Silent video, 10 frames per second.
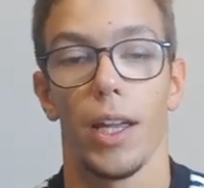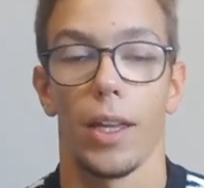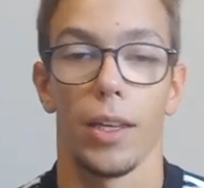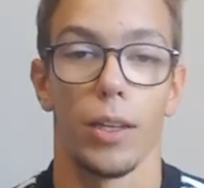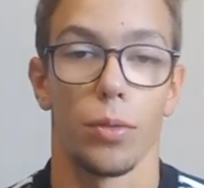
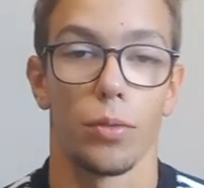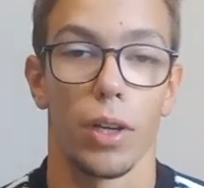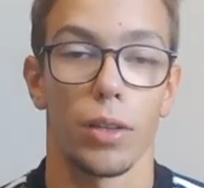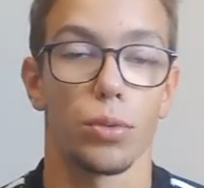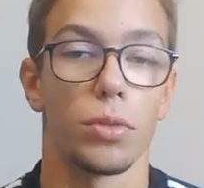Et on
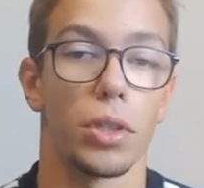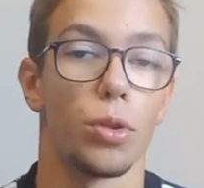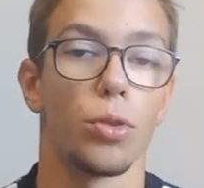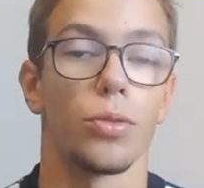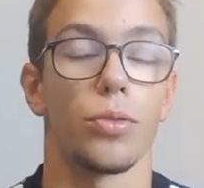verra ce que ça
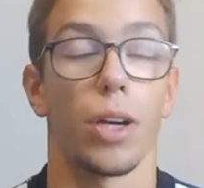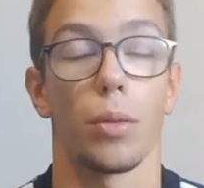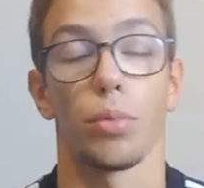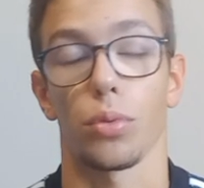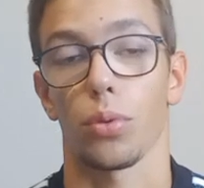donne, on verra
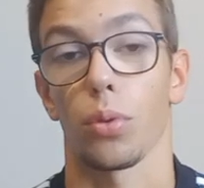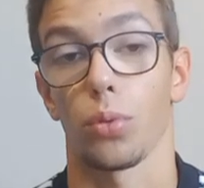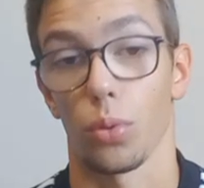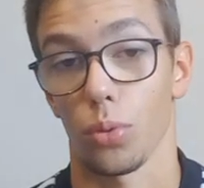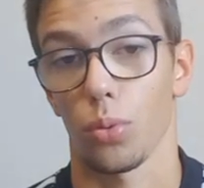pour
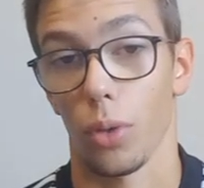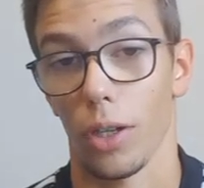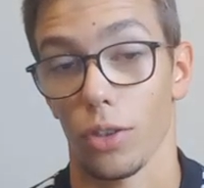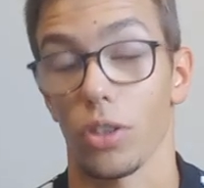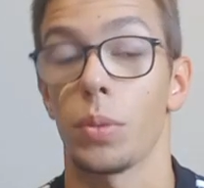ce
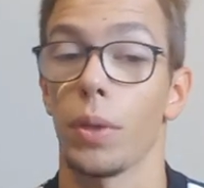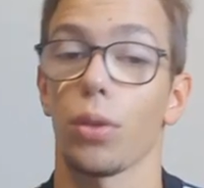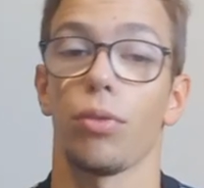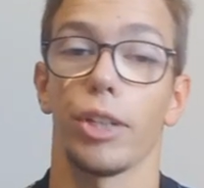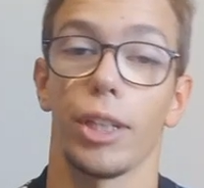soir. J'espère
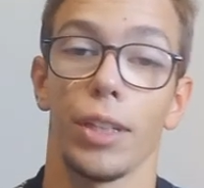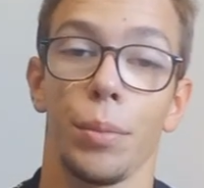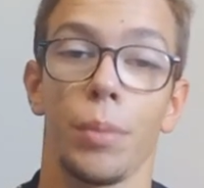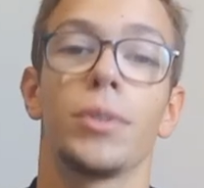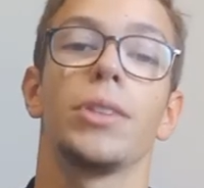qu'on va gagner,
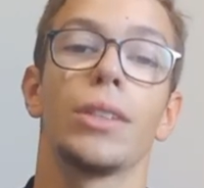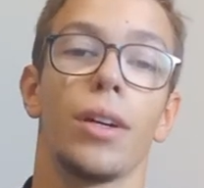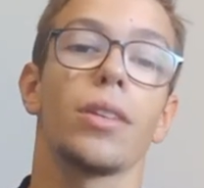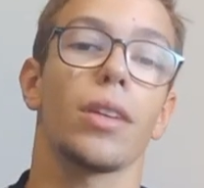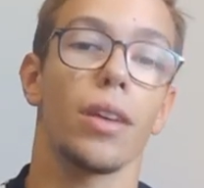même si ça va
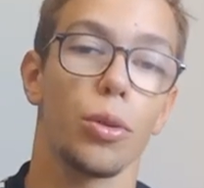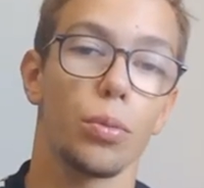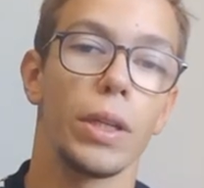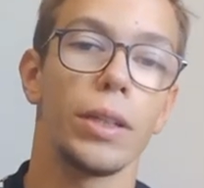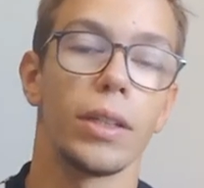être très
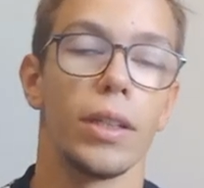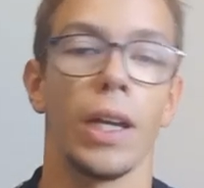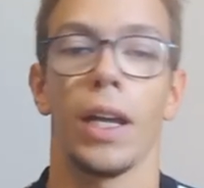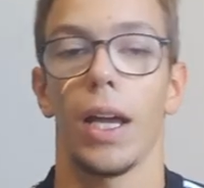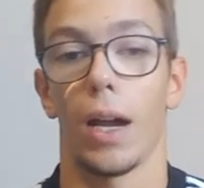compliqué.
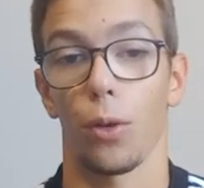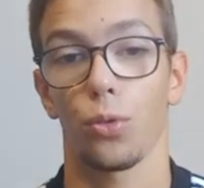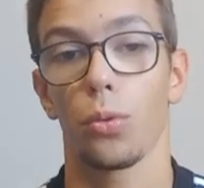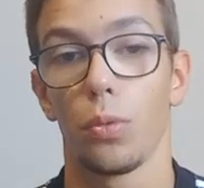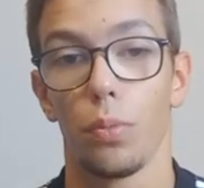Alors
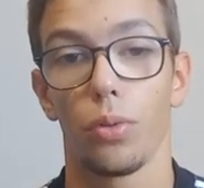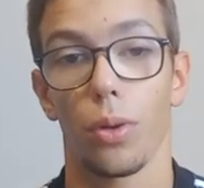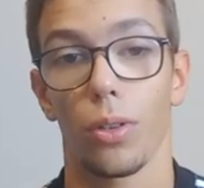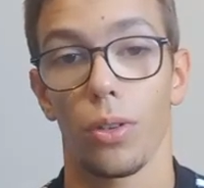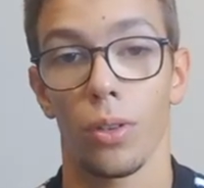du coup,
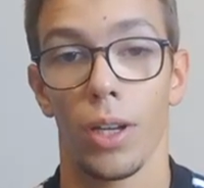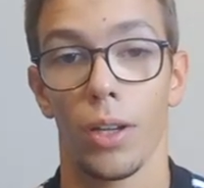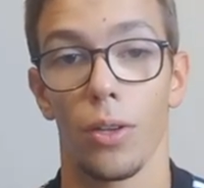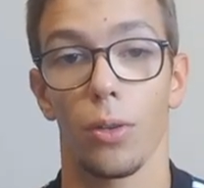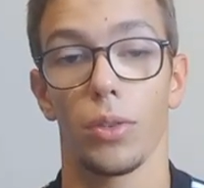pour euh,
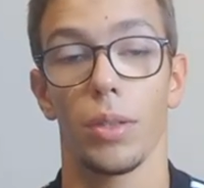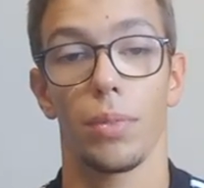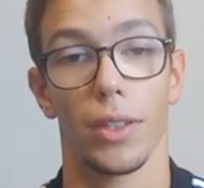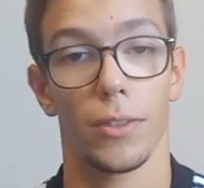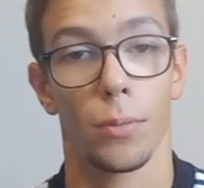le
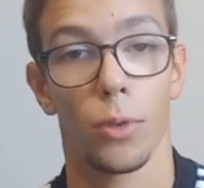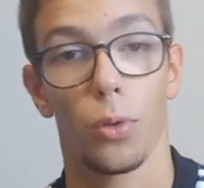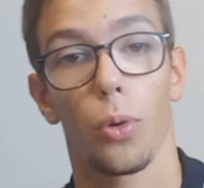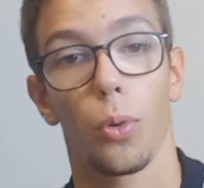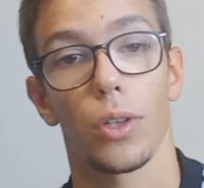déplacement
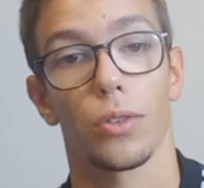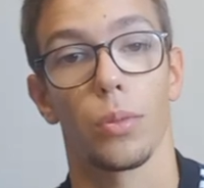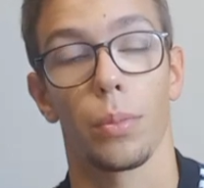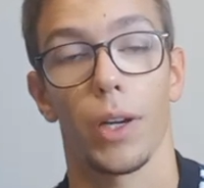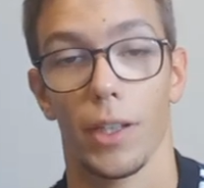
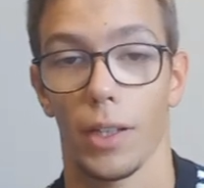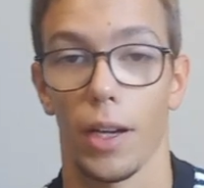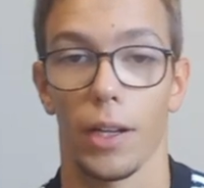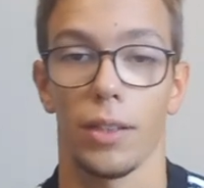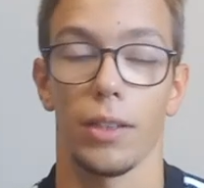Roison Park à
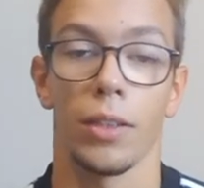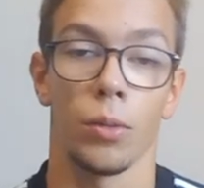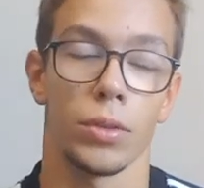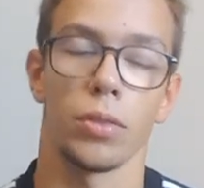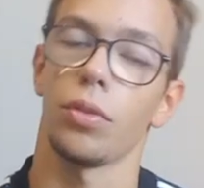Rennes, les gars,
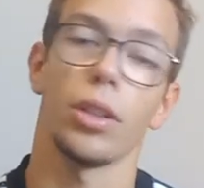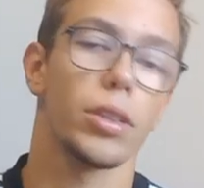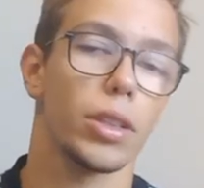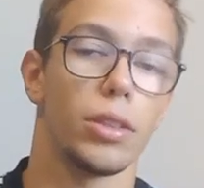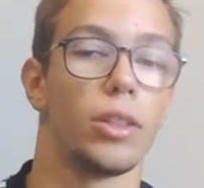on s'est fait
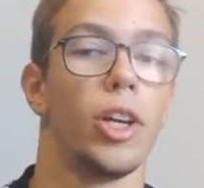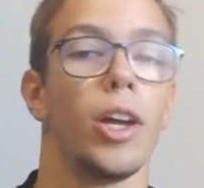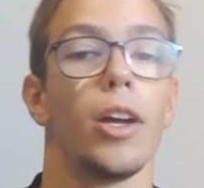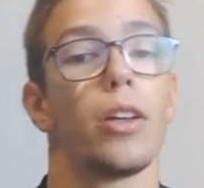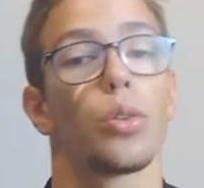étrier.
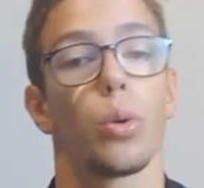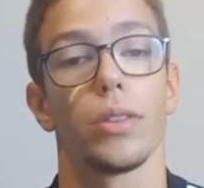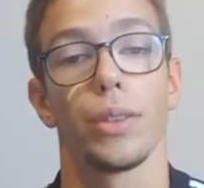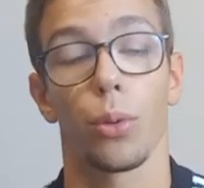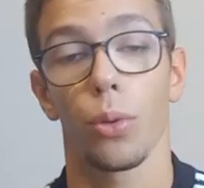
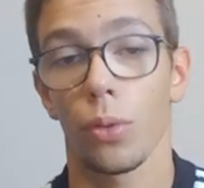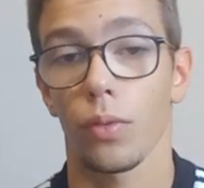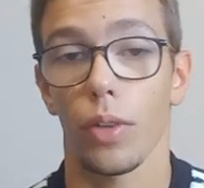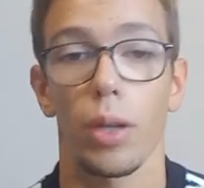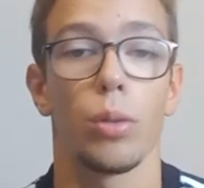3-0, une
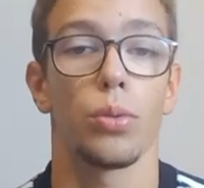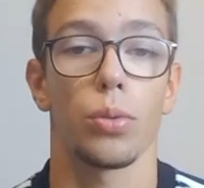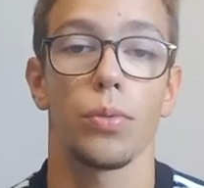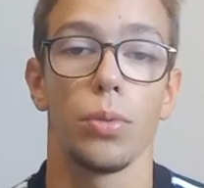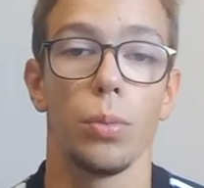vraie leçon
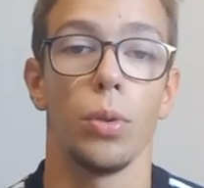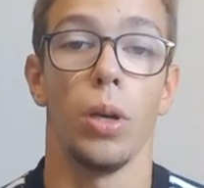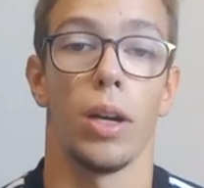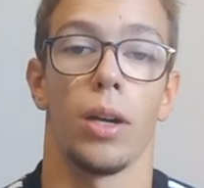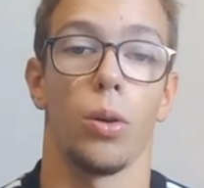de football.
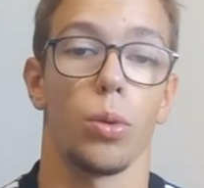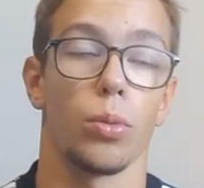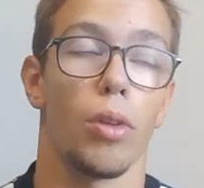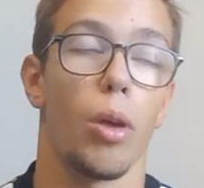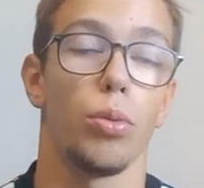Alors
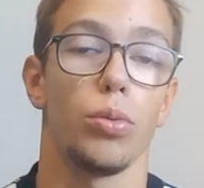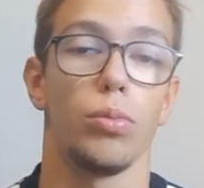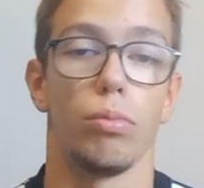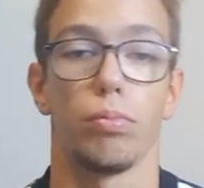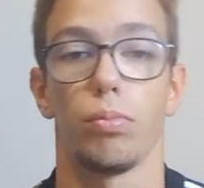on a eu
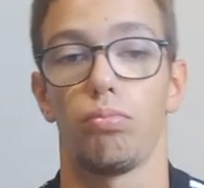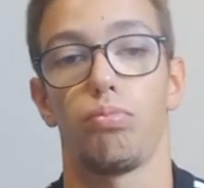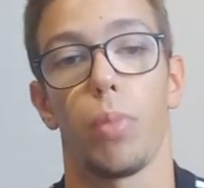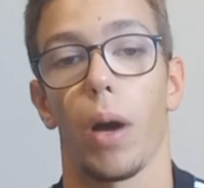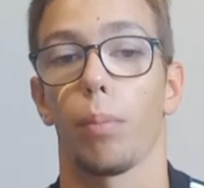
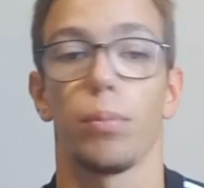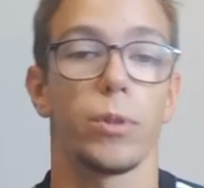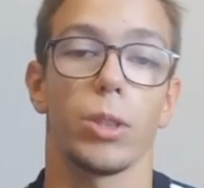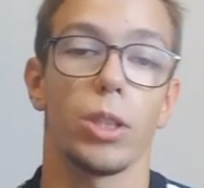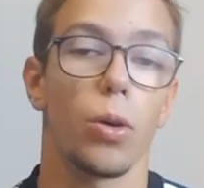par
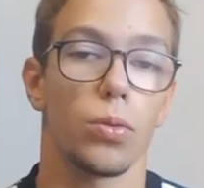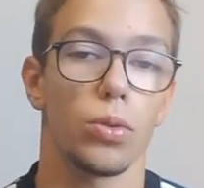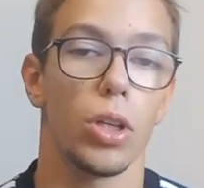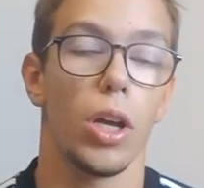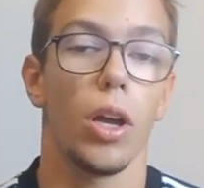
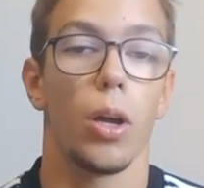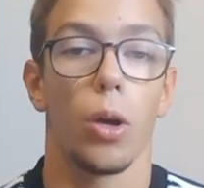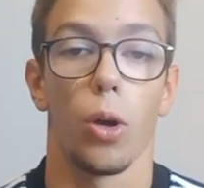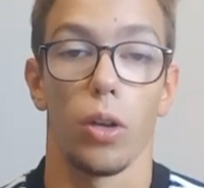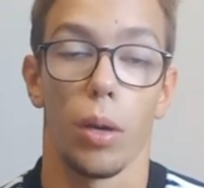séquence
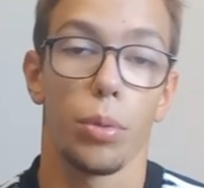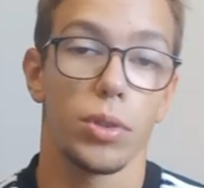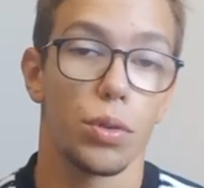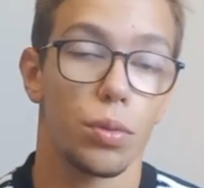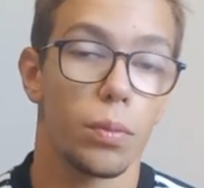euh, la
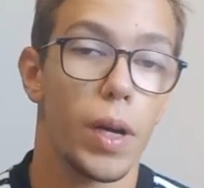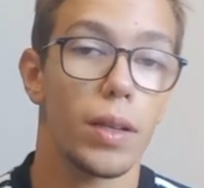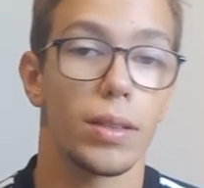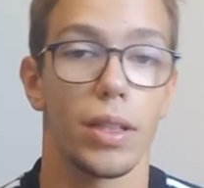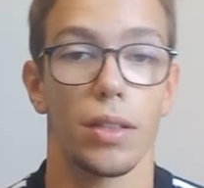possession de
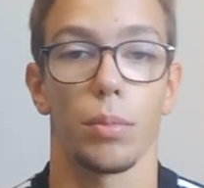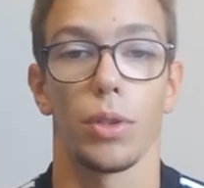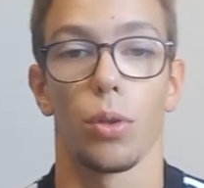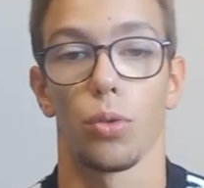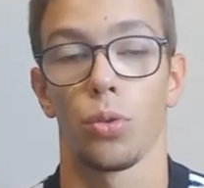balles, certes, mais
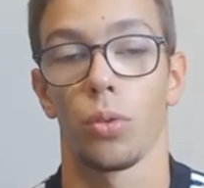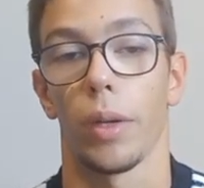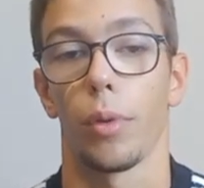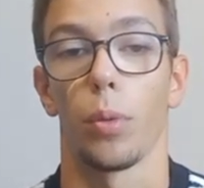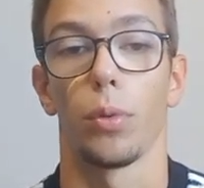dans le jeu on n'a
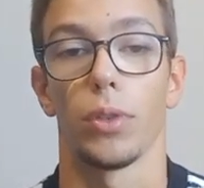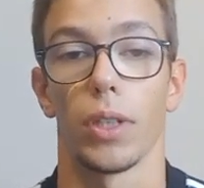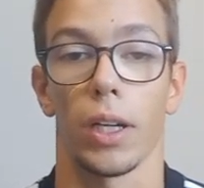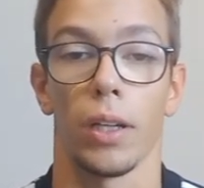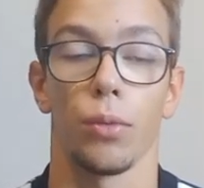proposé
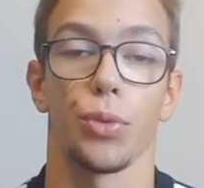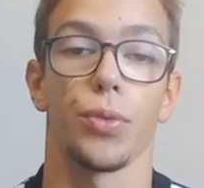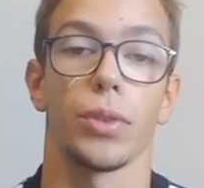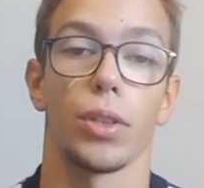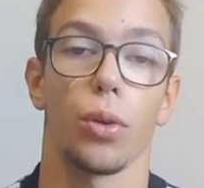rien, on se
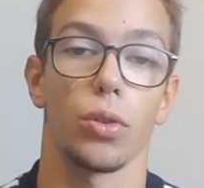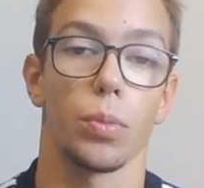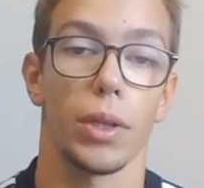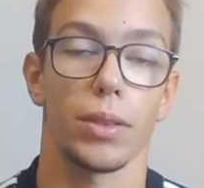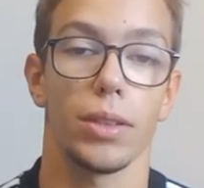faisait
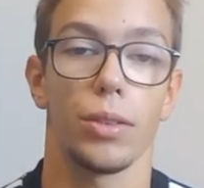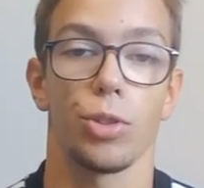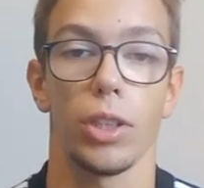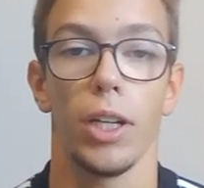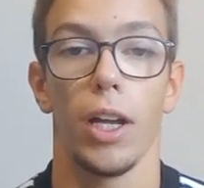transpercer
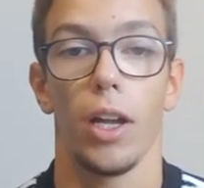déjà.